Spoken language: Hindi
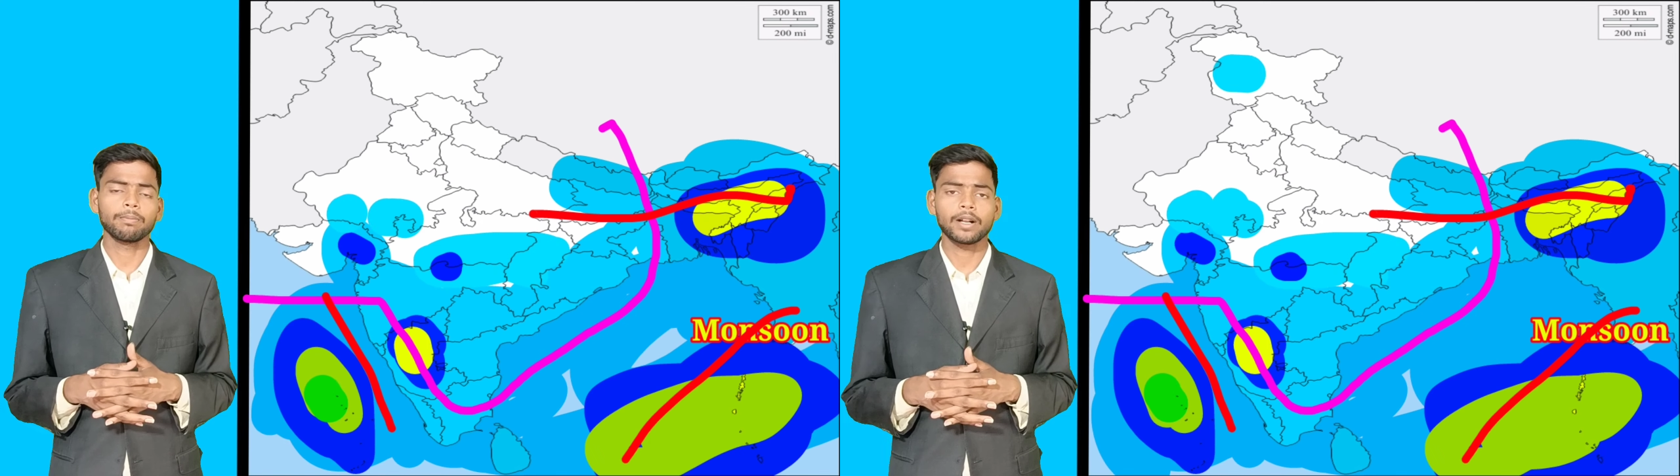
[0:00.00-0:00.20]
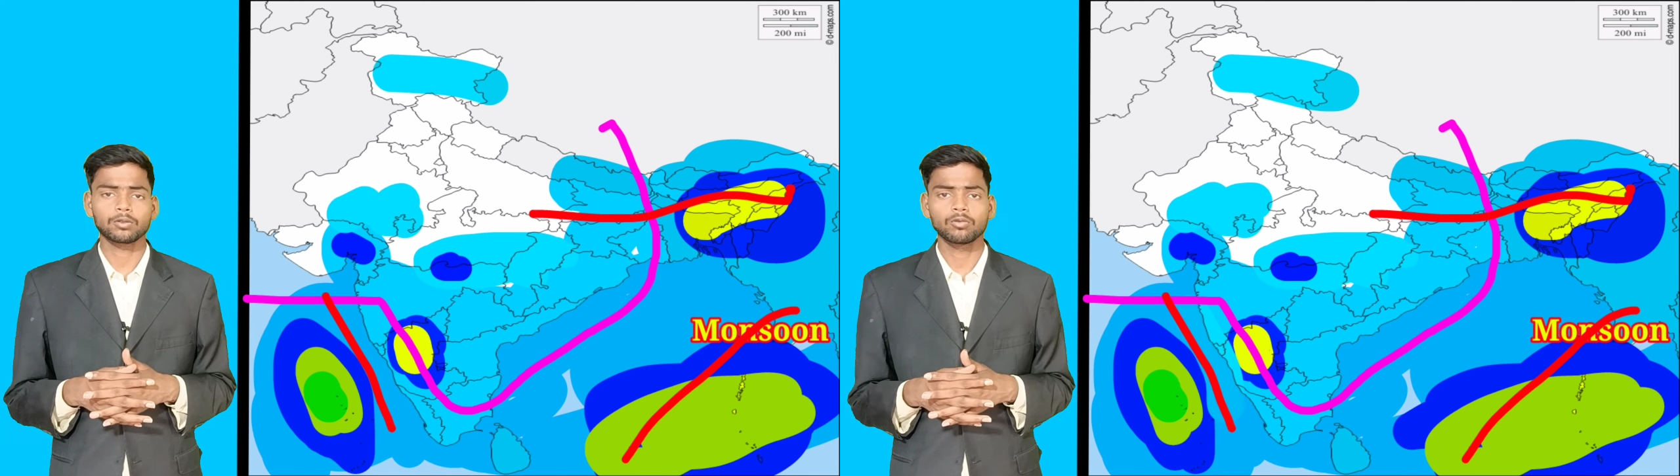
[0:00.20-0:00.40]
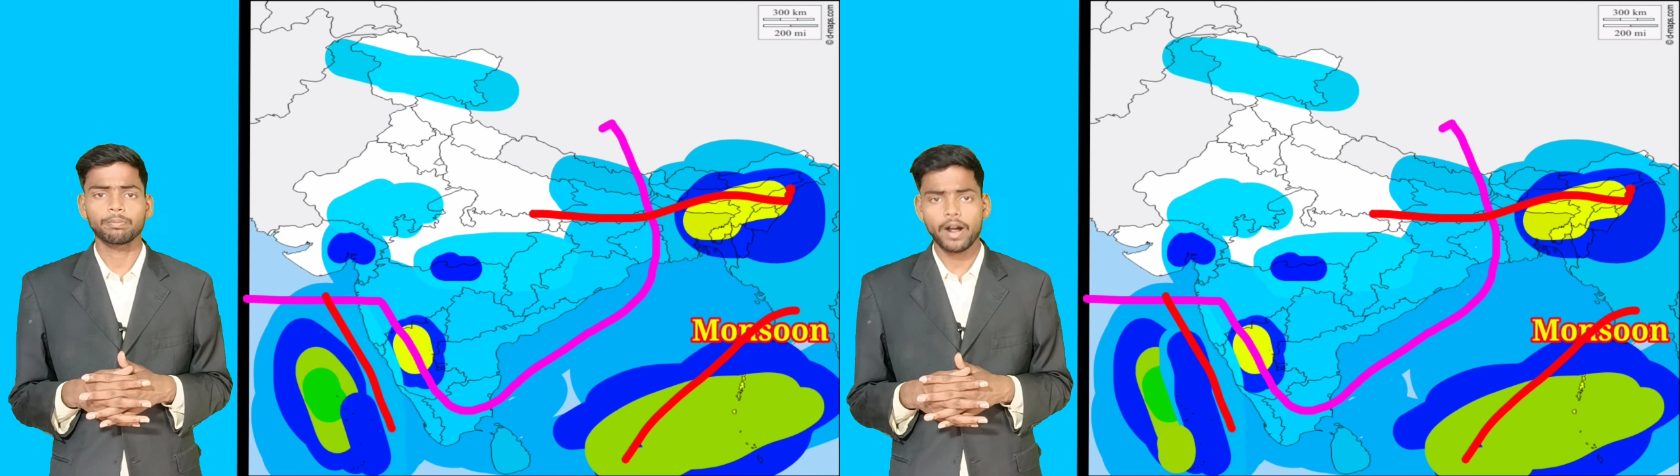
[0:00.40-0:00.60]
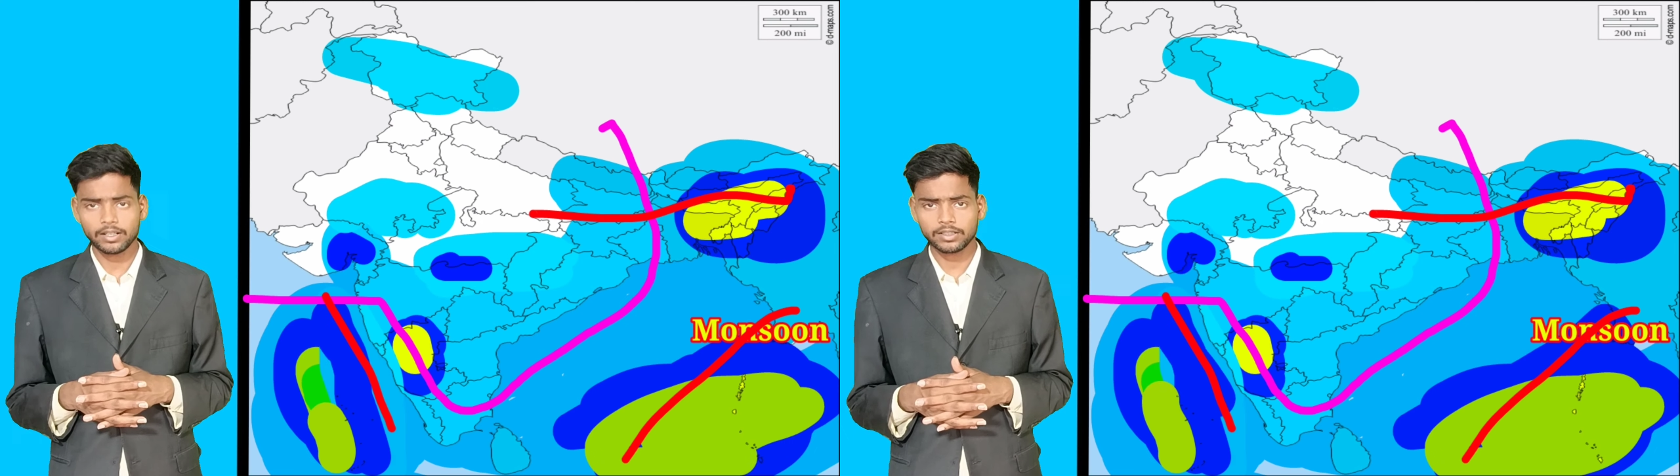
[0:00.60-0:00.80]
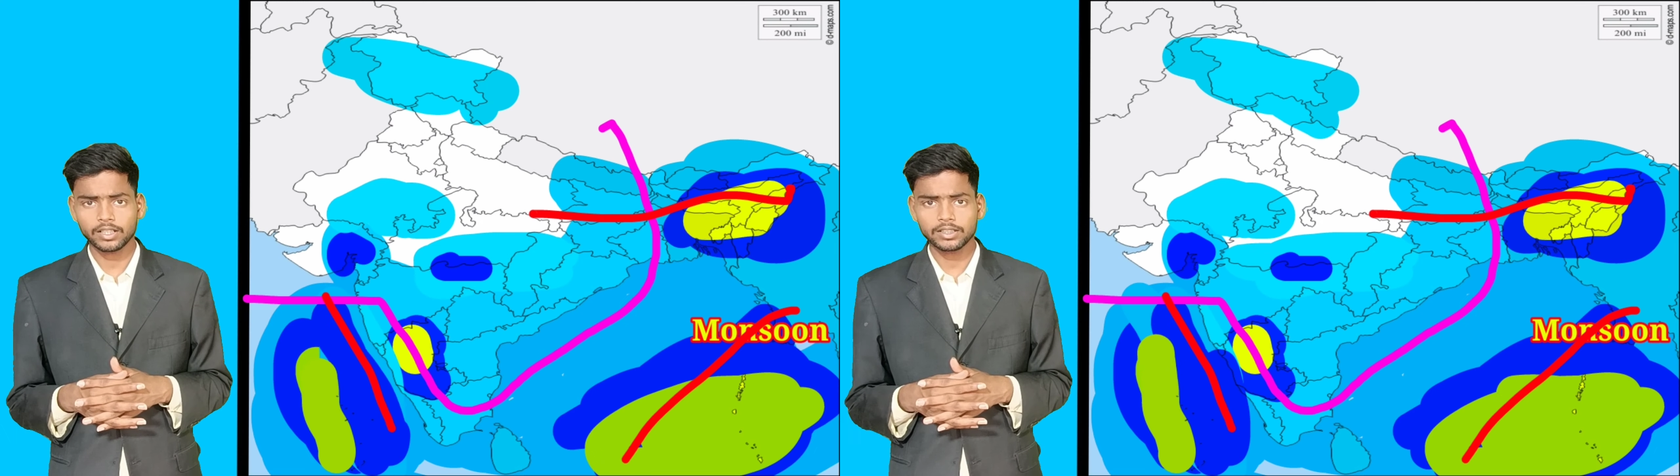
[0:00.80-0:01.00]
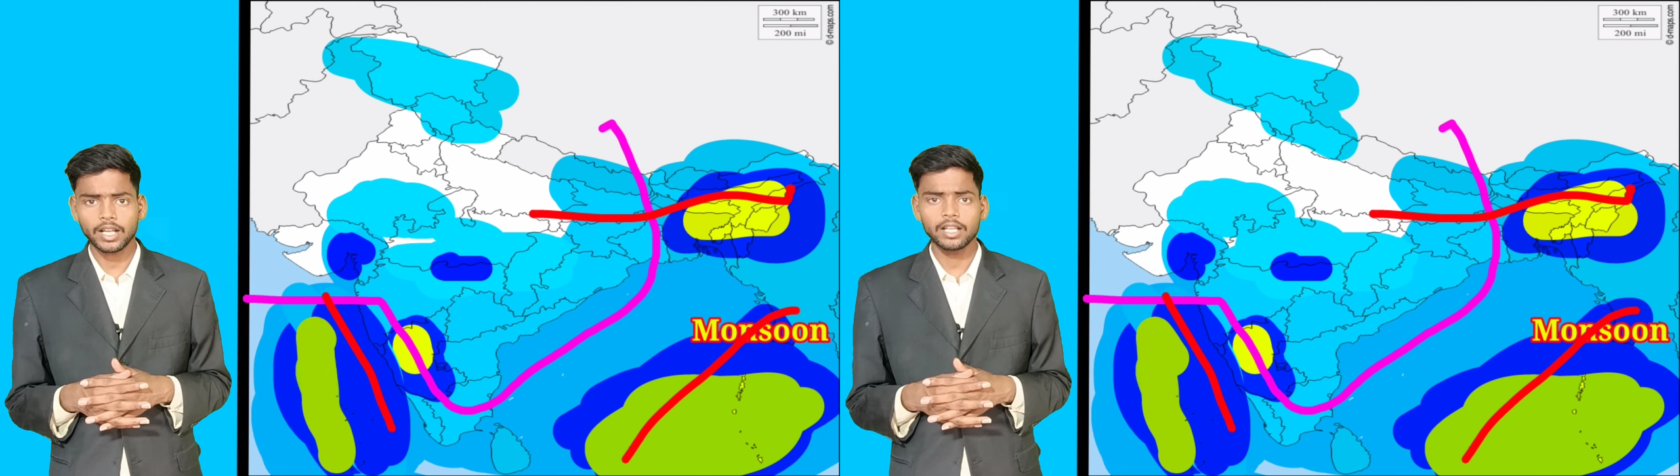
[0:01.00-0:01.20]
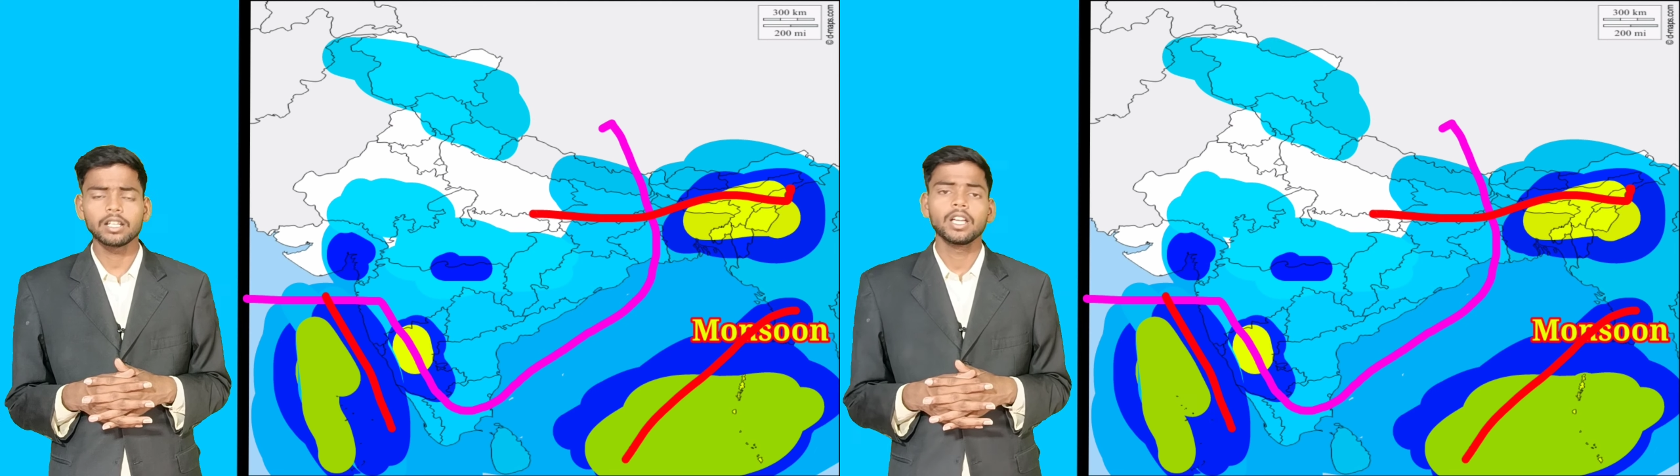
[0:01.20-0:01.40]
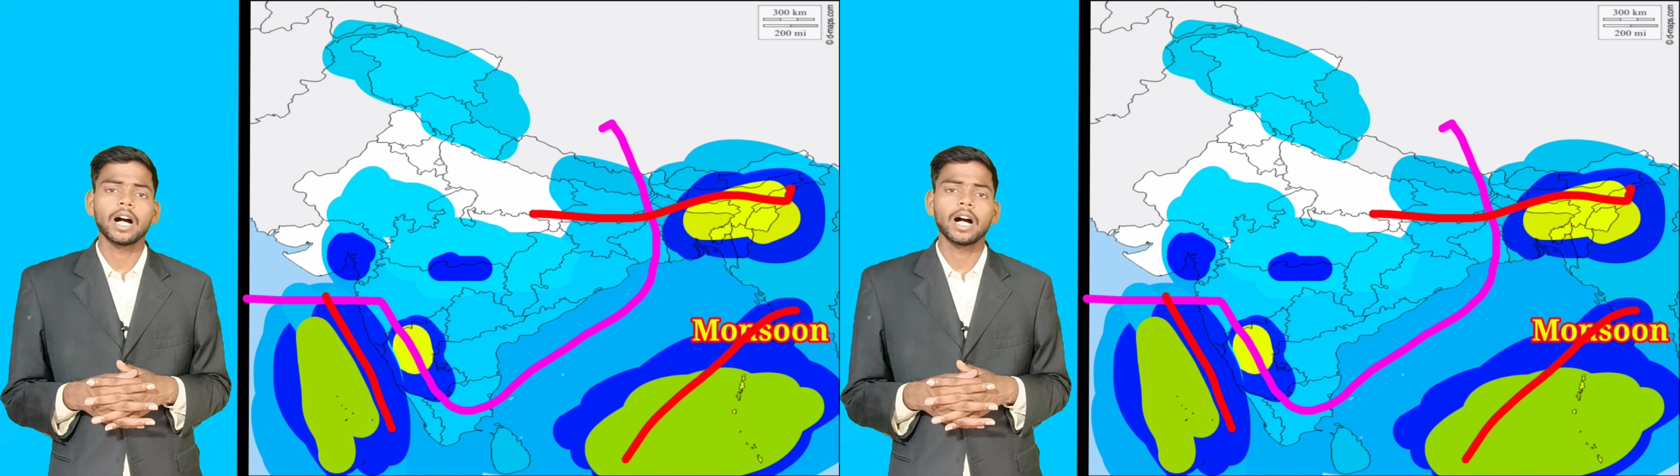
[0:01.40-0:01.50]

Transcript: मानसून पार कर सकता है